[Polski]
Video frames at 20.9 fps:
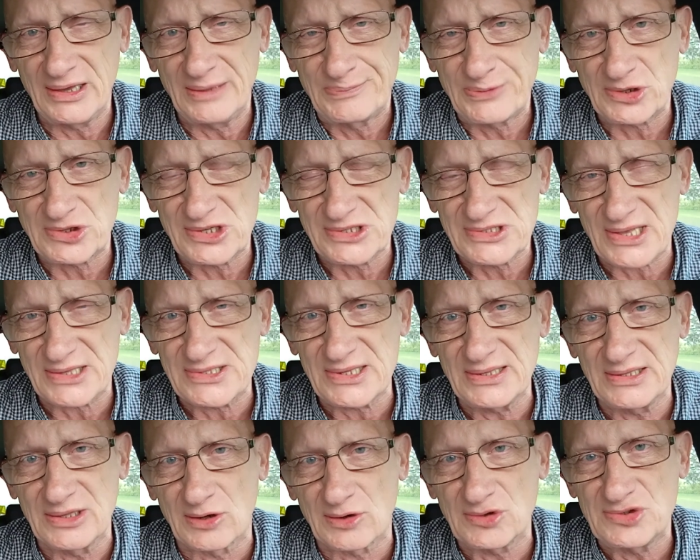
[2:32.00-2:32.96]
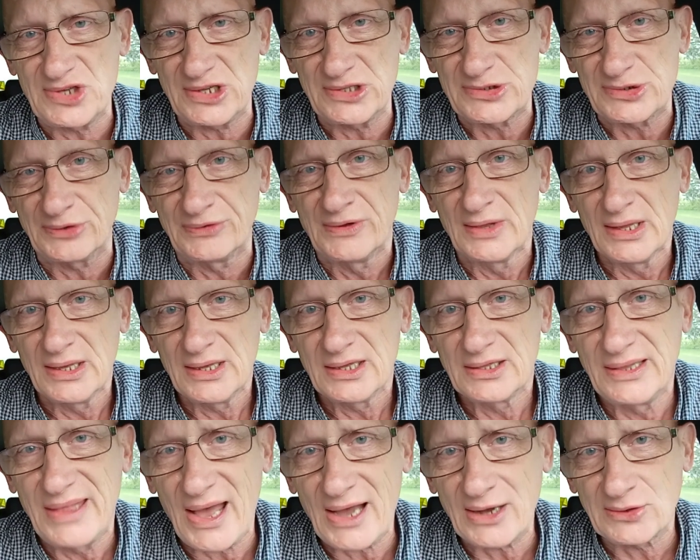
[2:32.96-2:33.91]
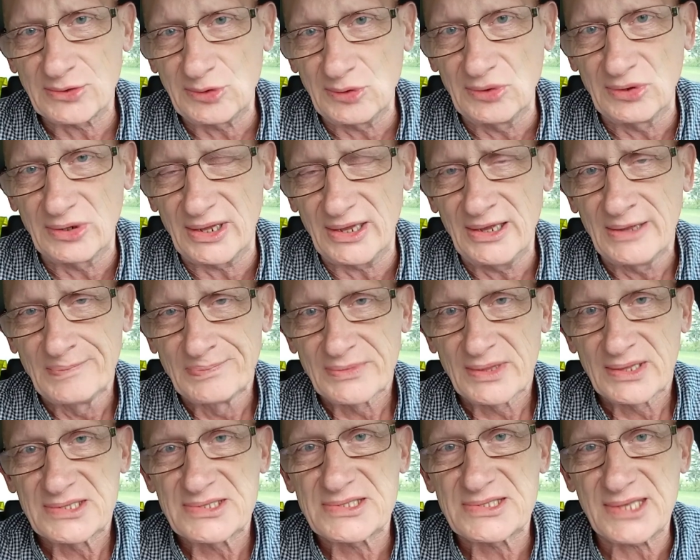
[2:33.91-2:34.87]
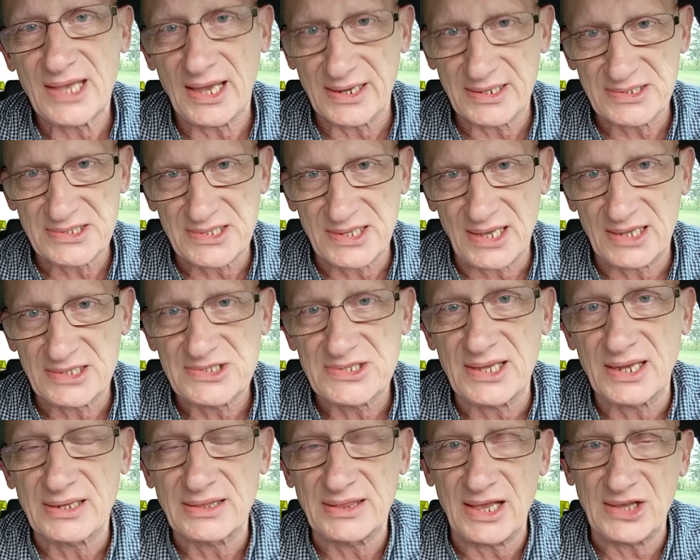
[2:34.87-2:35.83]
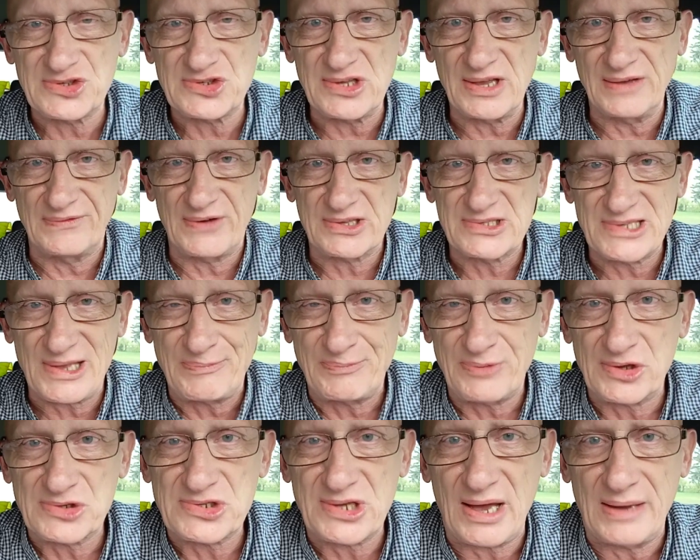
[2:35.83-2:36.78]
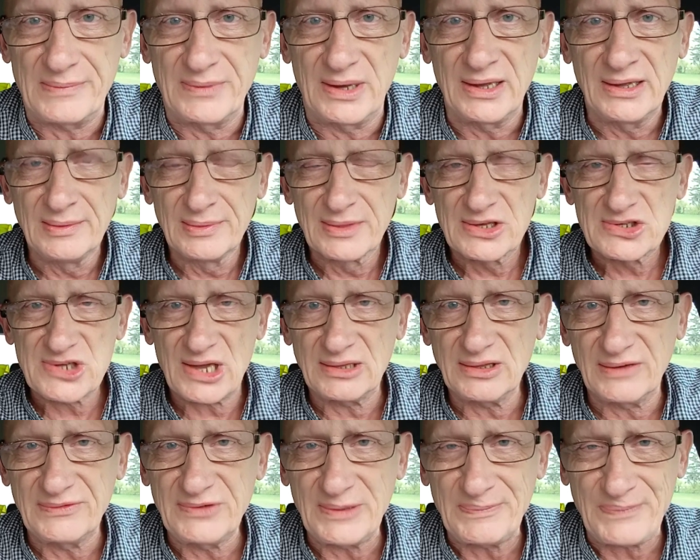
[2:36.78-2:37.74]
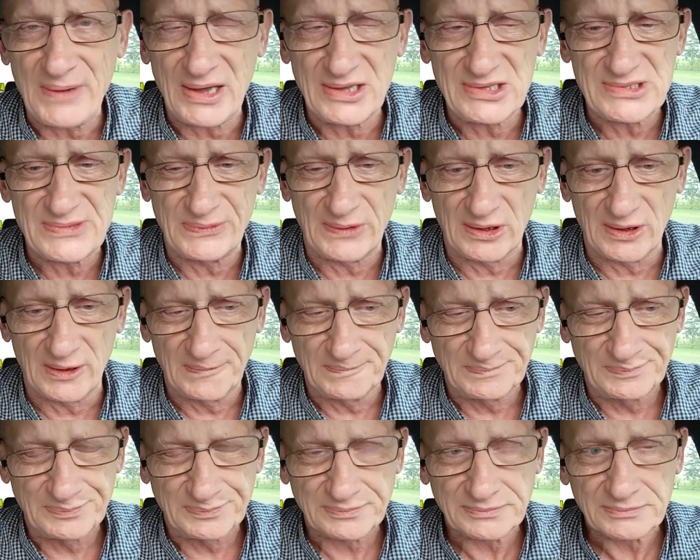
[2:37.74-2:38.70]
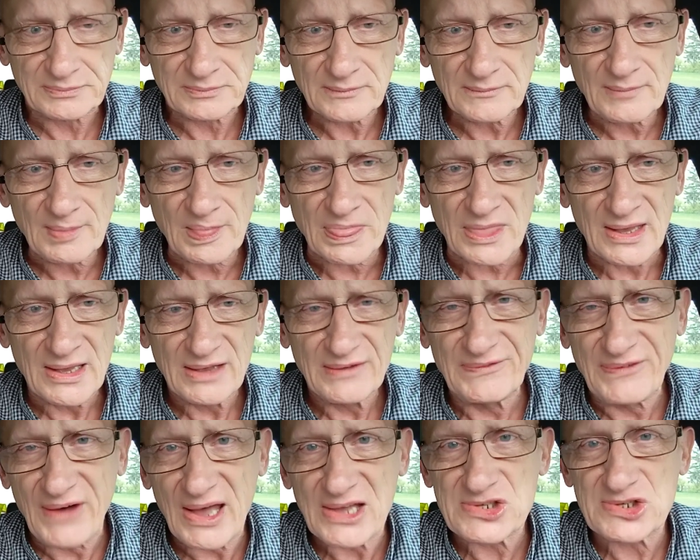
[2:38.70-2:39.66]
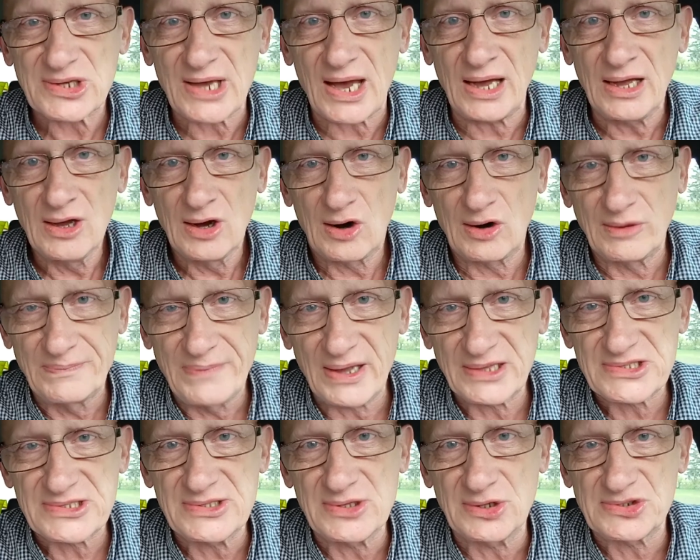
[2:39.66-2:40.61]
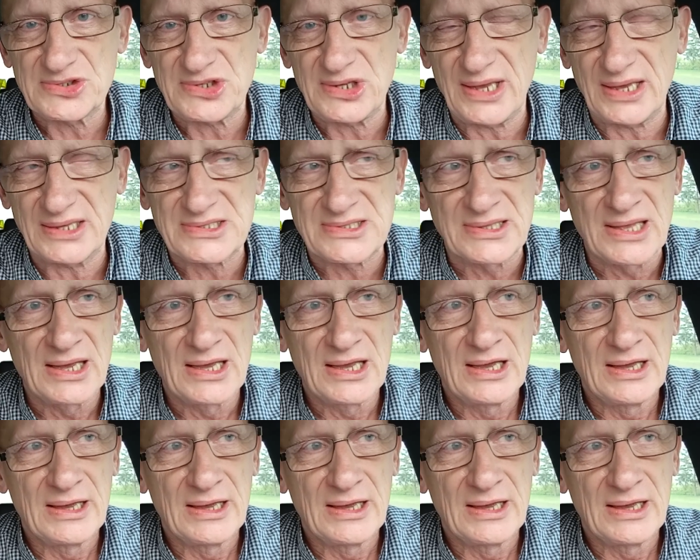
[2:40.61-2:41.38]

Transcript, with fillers: e, protestacyjny rodziców, na który z serca serdecznie Was zapraszamy. Szanowni Państwo, Wasza obecność jest